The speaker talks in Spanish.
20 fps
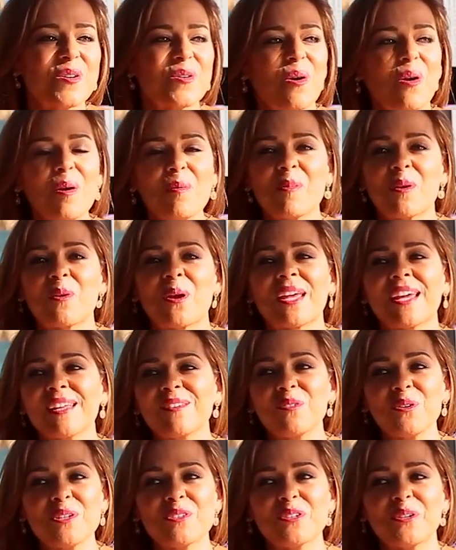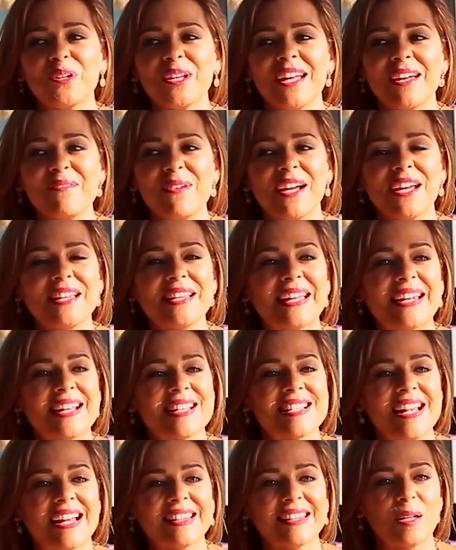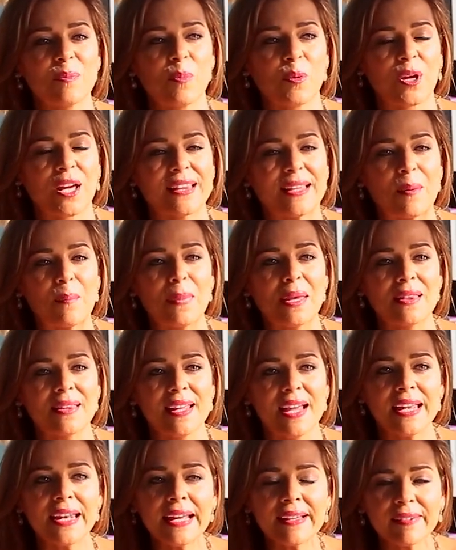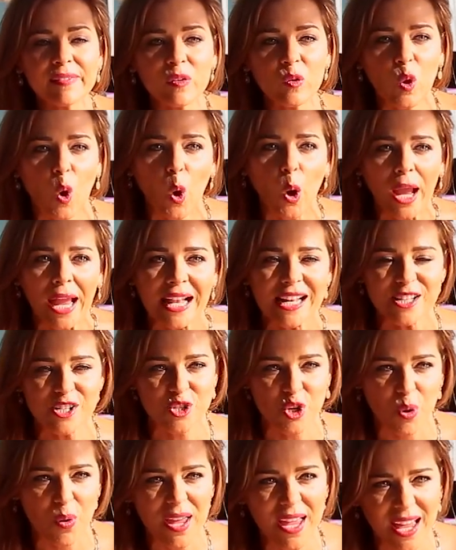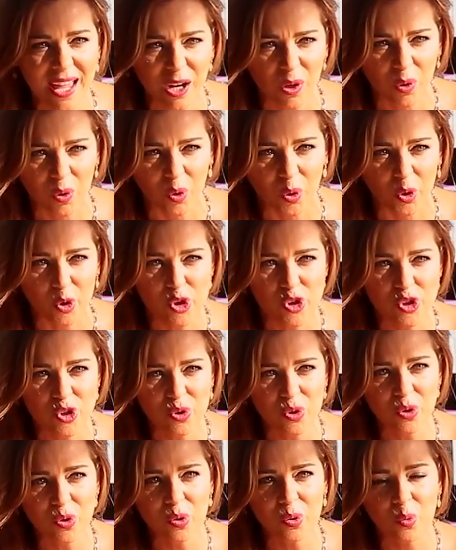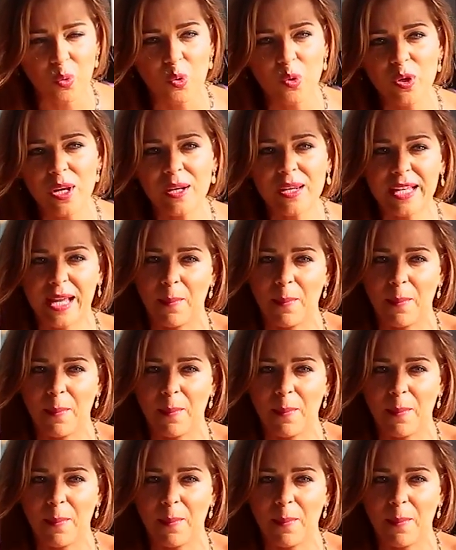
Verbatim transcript: Robert, pero es que tu historia es bien interesante porque también tienes con el Joe Arroyo un